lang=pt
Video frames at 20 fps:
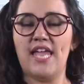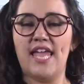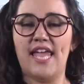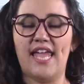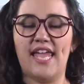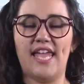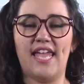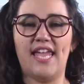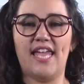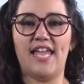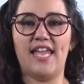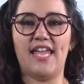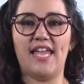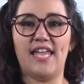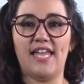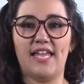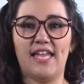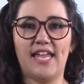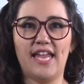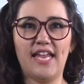É,
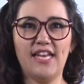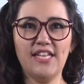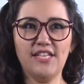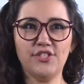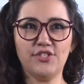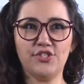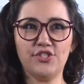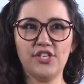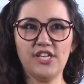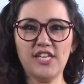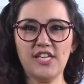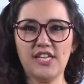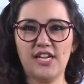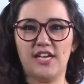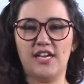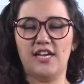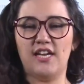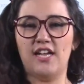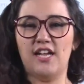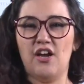ele
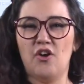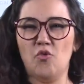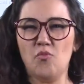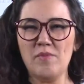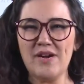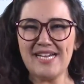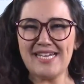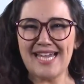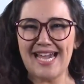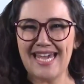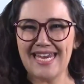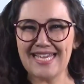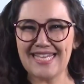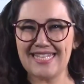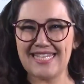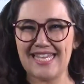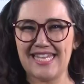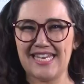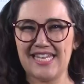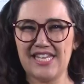tinha uma
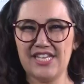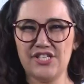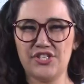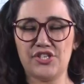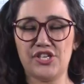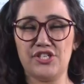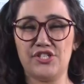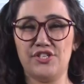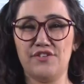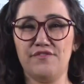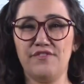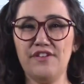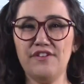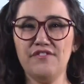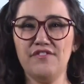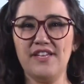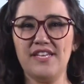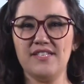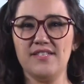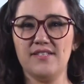característica de
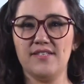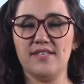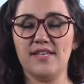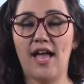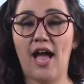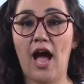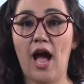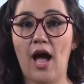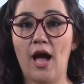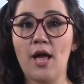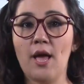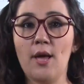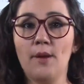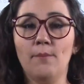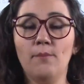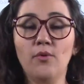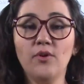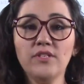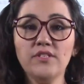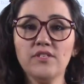vivenciar
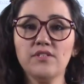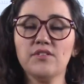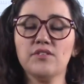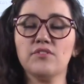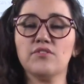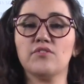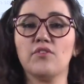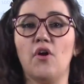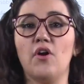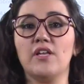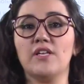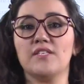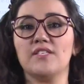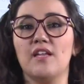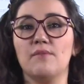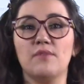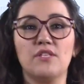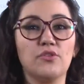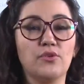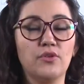muitas histórias da
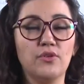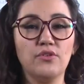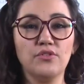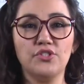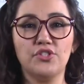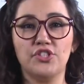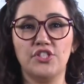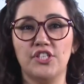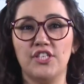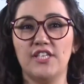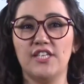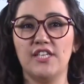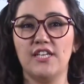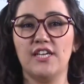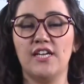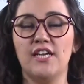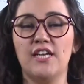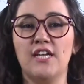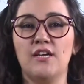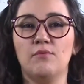mitologia,